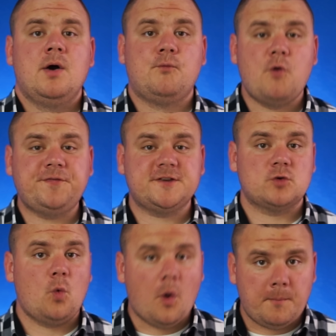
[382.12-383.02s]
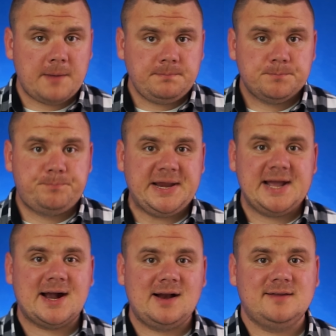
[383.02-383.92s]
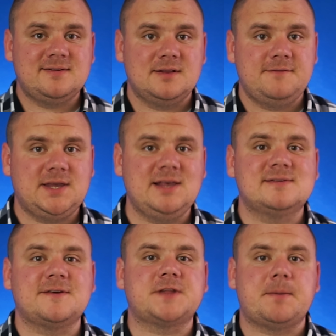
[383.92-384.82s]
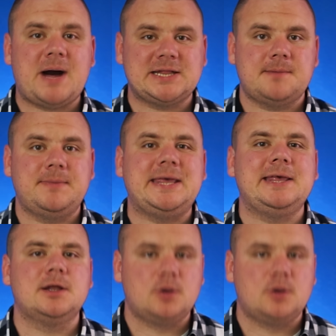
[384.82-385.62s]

В офис ОМА приехали силовики с автоматами и